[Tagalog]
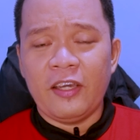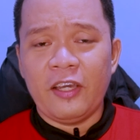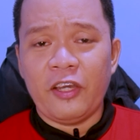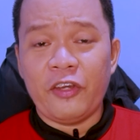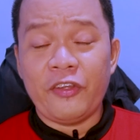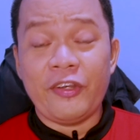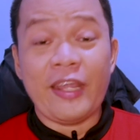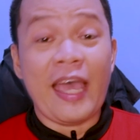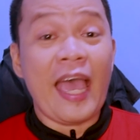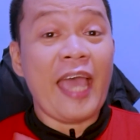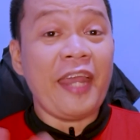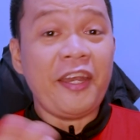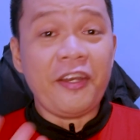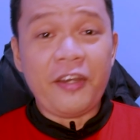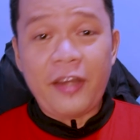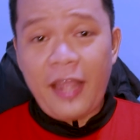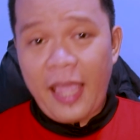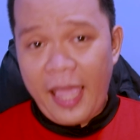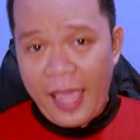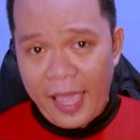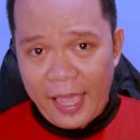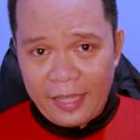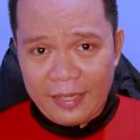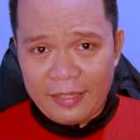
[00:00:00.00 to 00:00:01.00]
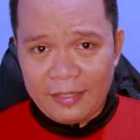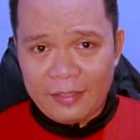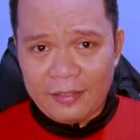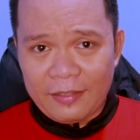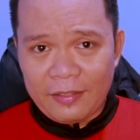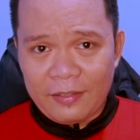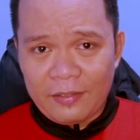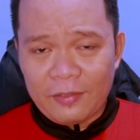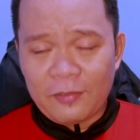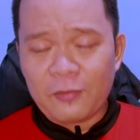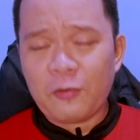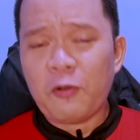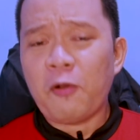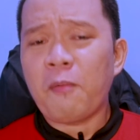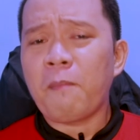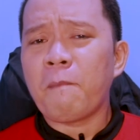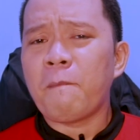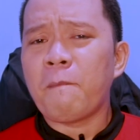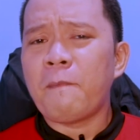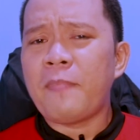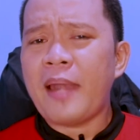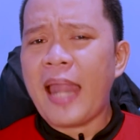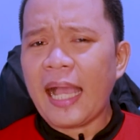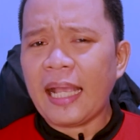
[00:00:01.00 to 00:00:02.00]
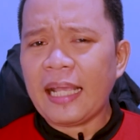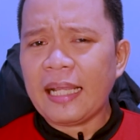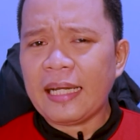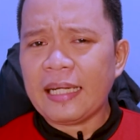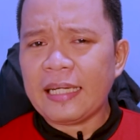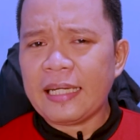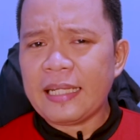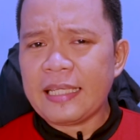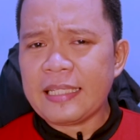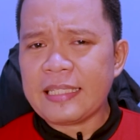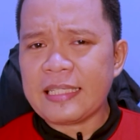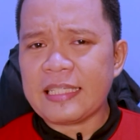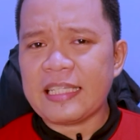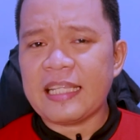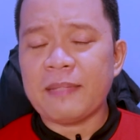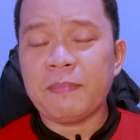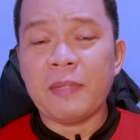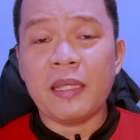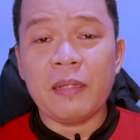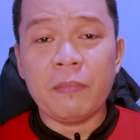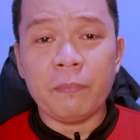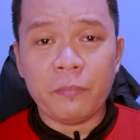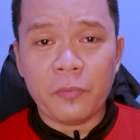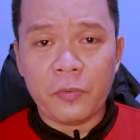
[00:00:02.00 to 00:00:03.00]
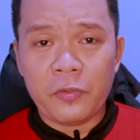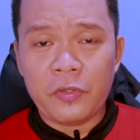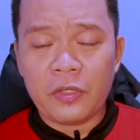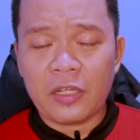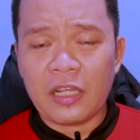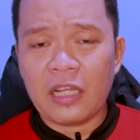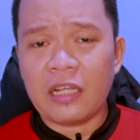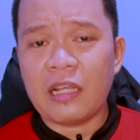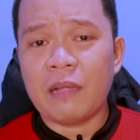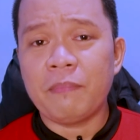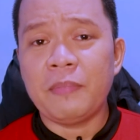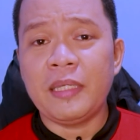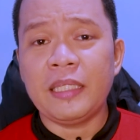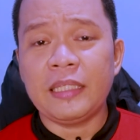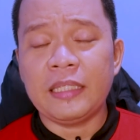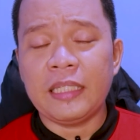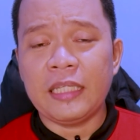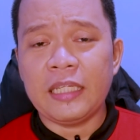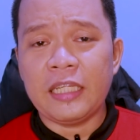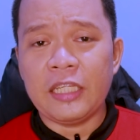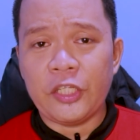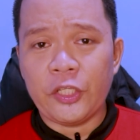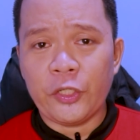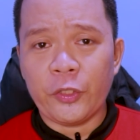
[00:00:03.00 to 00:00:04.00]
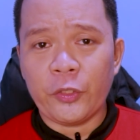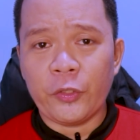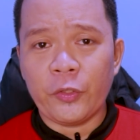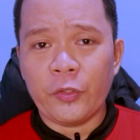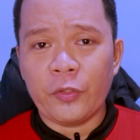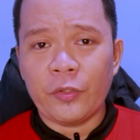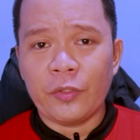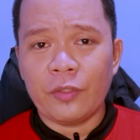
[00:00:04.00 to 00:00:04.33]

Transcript: On the other hand, kung blacklist naman po yung gagamitin ninyo,